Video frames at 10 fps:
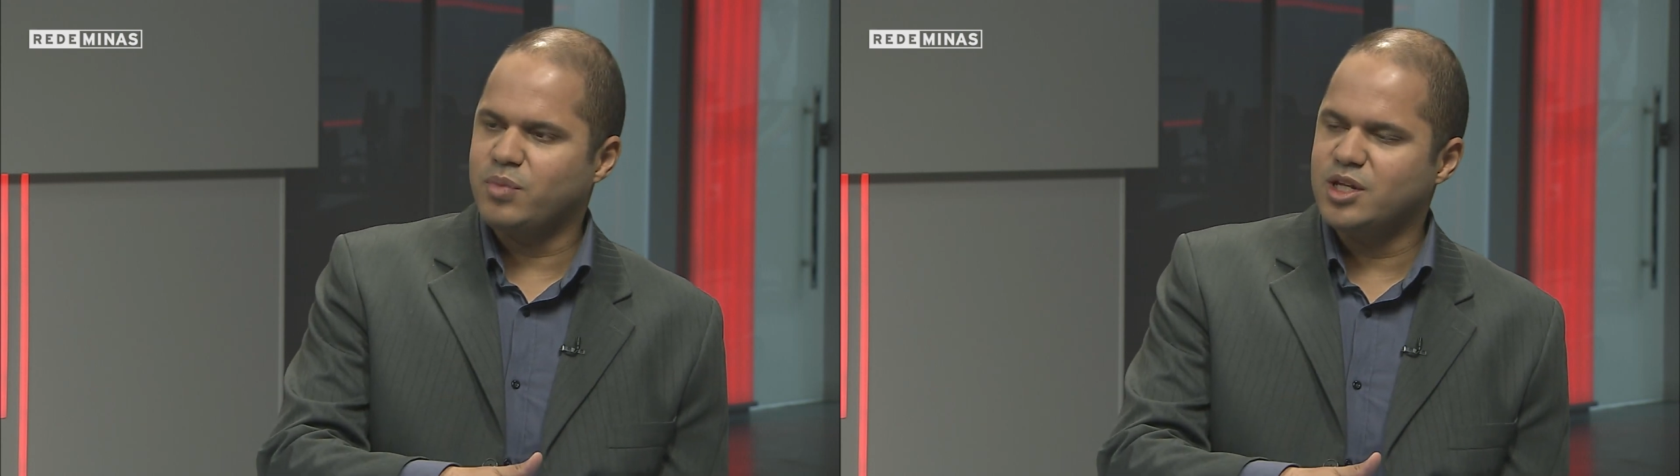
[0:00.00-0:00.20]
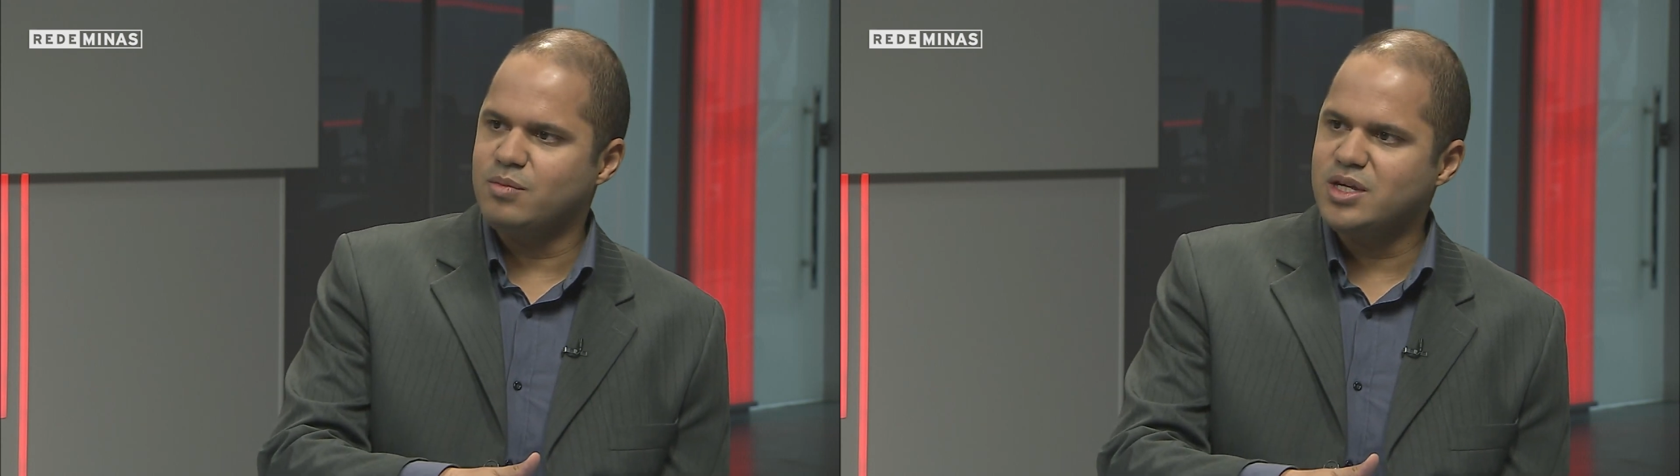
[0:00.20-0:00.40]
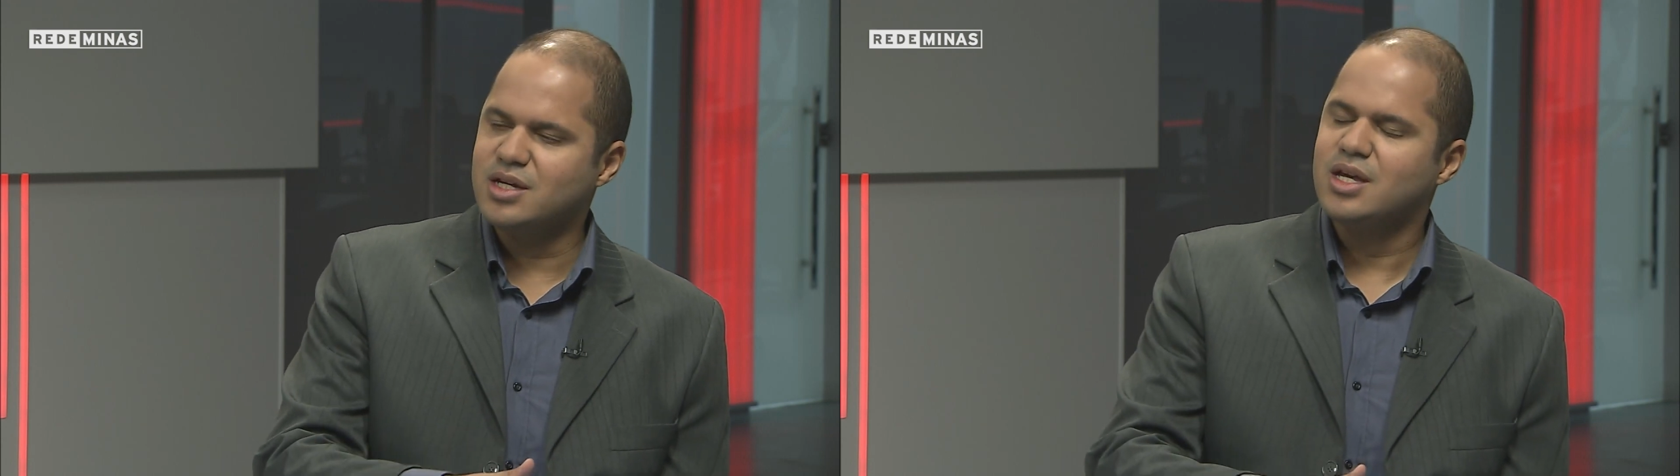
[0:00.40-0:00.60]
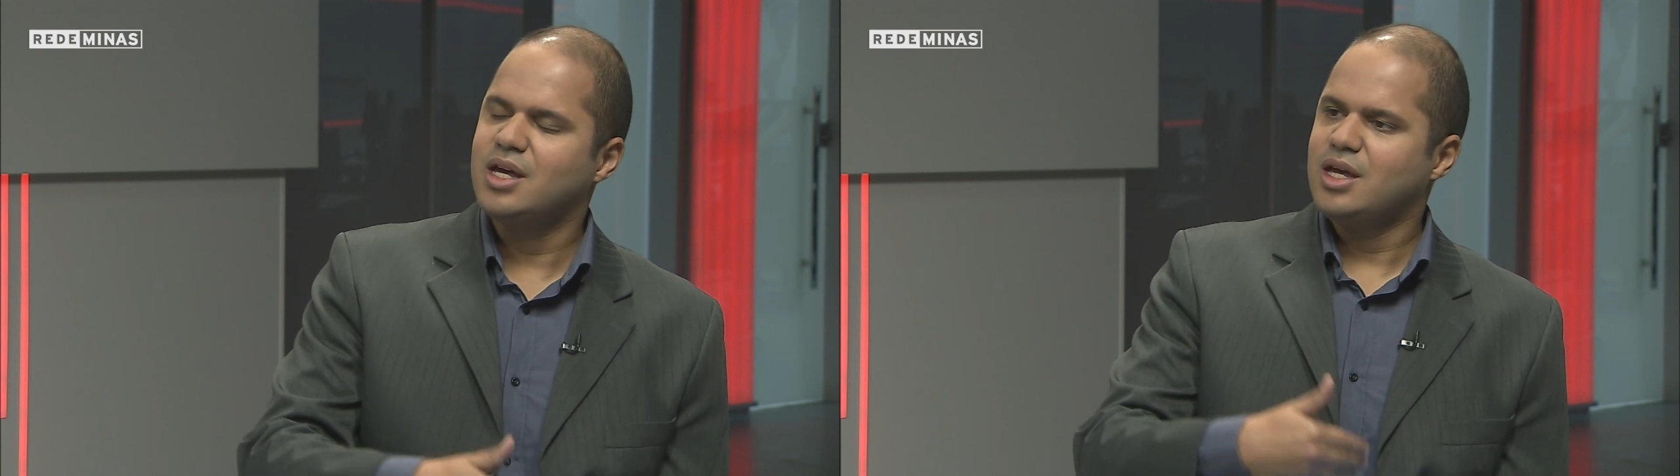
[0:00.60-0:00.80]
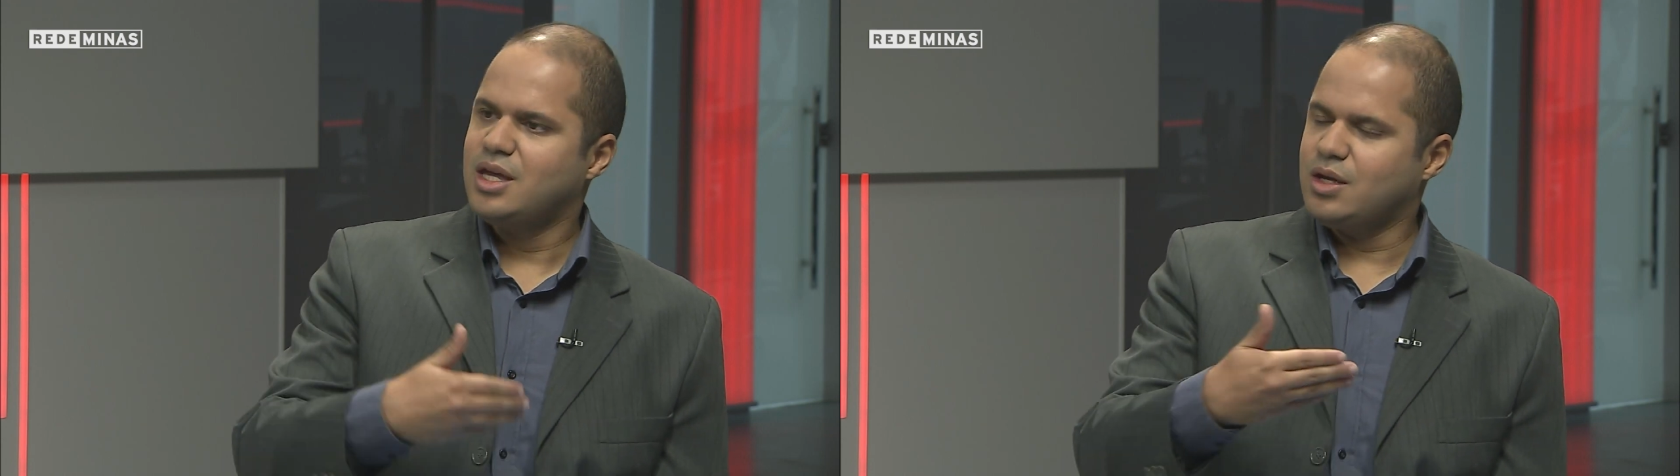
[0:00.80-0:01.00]
pandemia
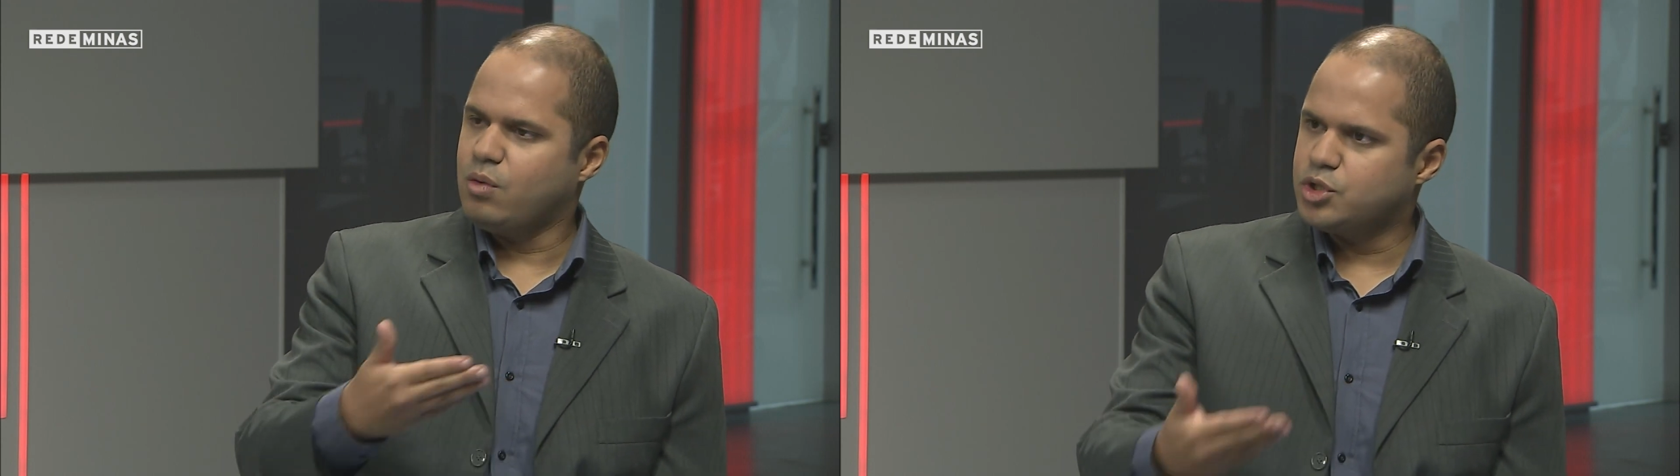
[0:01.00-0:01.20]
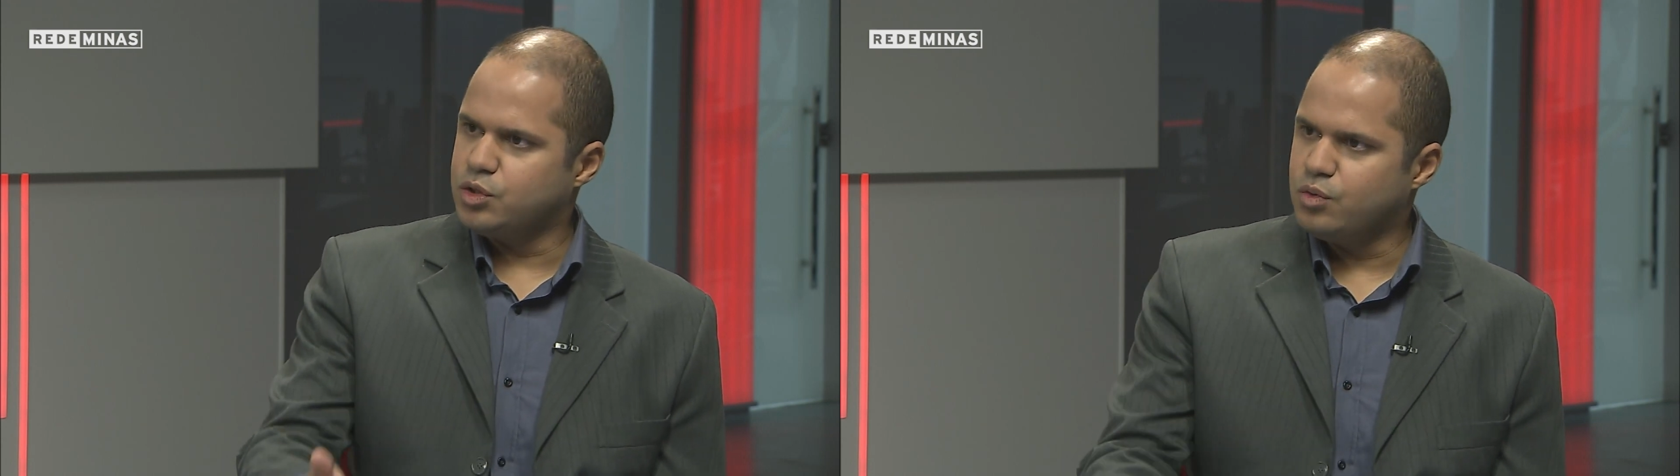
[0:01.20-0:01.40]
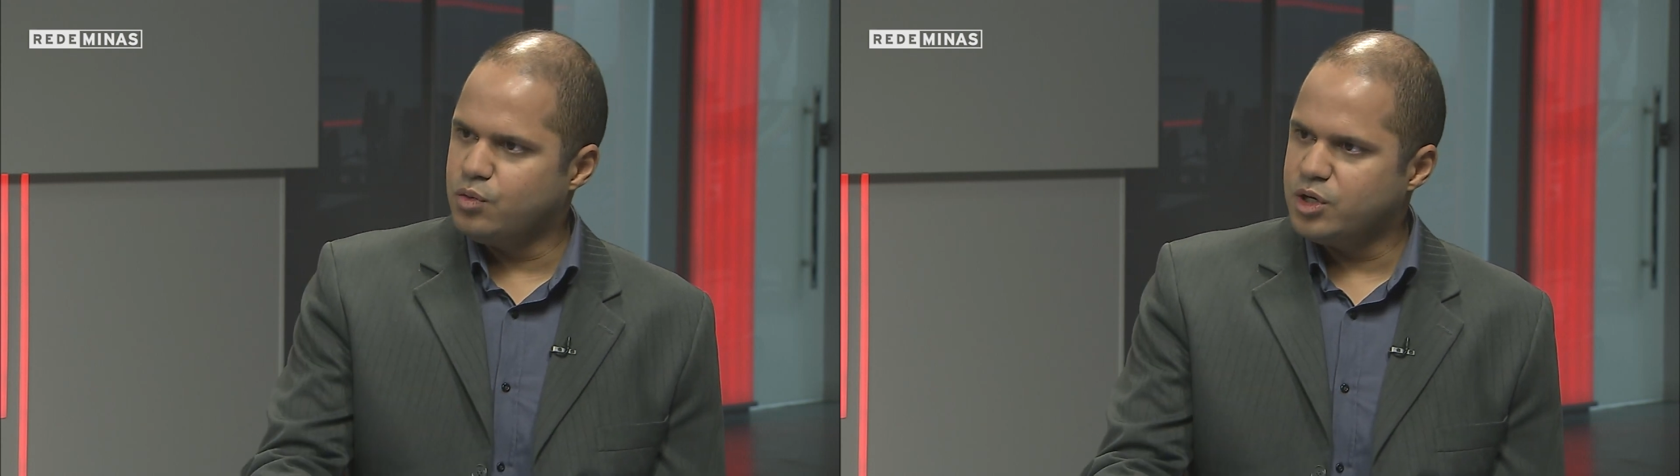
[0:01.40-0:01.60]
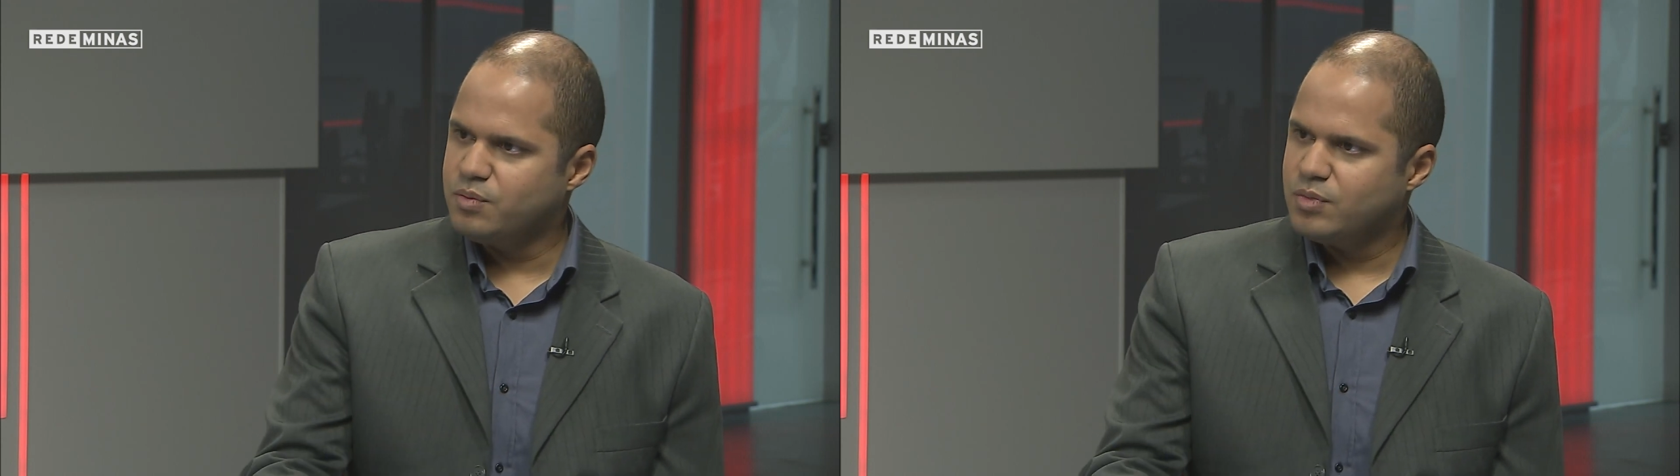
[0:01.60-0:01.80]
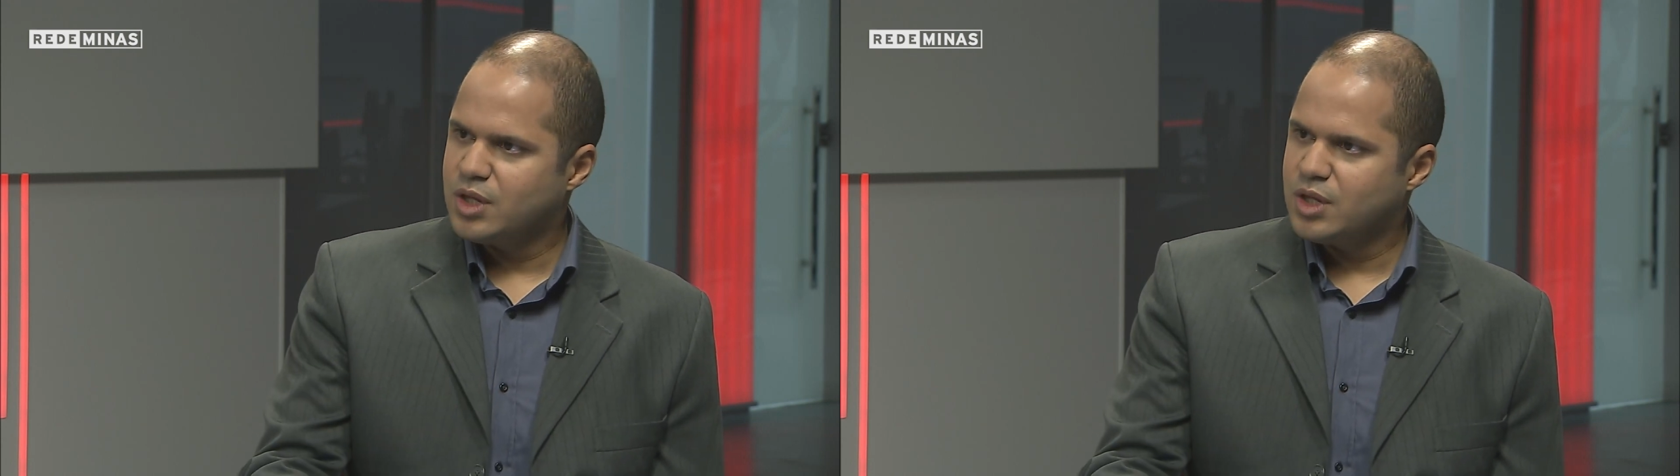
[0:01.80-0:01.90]
e continua.